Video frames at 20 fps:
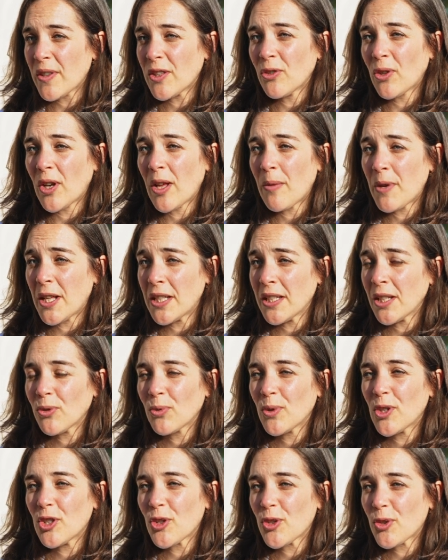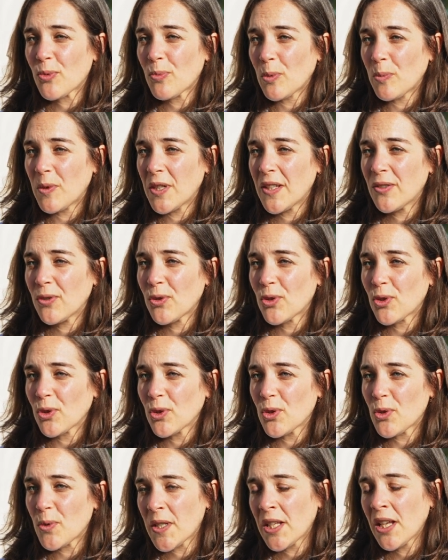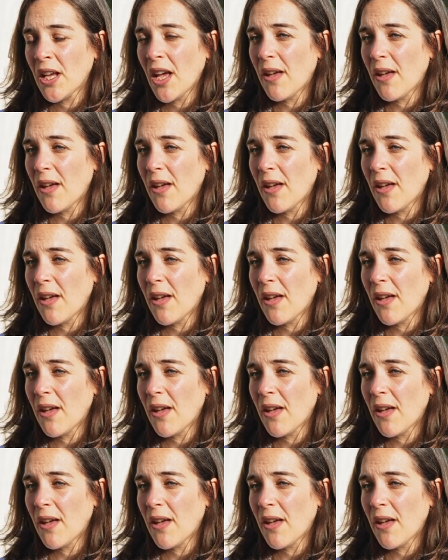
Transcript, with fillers: dans la manière dont les gens se mobilisent aujourd'hui,